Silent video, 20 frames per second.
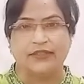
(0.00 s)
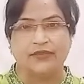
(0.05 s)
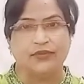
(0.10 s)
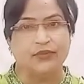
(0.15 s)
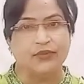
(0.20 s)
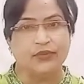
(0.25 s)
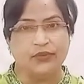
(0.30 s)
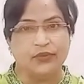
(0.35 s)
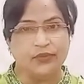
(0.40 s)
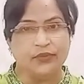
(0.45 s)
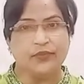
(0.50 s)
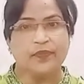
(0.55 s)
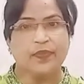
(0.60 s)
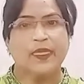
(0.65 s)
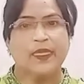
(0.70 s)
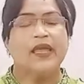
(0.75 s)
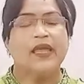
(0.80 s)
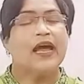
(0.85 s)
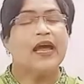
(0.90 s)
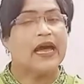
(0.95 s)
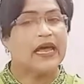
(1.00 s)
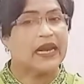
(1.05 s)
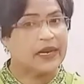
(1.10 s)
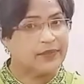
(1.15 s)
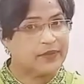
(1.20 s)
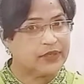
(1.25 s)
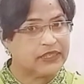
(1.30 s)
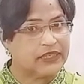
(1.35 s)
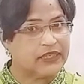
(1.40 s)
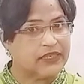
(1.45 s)
উর্দু আর
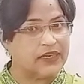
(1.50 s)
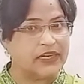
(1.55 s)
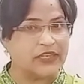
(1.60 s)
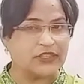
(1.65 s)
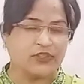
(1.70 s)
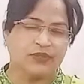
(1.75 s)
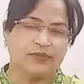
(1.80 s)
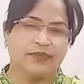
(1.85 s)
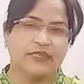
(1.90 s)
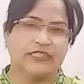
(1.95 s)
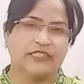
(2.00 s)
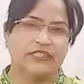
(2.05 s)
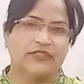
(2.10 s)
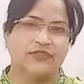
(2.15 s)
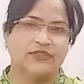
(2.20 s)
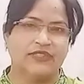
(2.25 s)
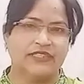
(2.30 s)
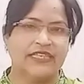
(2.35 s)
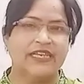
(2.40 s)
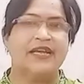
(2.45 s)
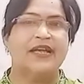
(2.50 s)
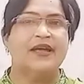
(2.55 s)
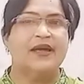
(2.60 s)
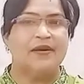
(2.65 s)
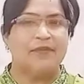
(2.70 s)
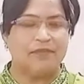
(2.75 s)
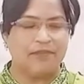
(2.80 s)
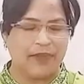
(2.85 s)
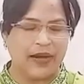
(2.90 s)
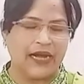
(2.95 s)
আমাদের রাষ্ট্রভাষা হচ্ছে
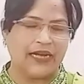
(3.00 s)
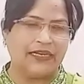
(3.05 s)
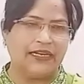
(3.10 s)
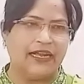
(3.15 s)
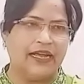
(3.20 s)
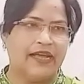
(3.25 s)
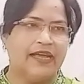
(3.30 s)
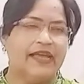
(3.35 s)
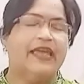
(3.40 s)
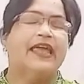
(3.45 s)
বাংলা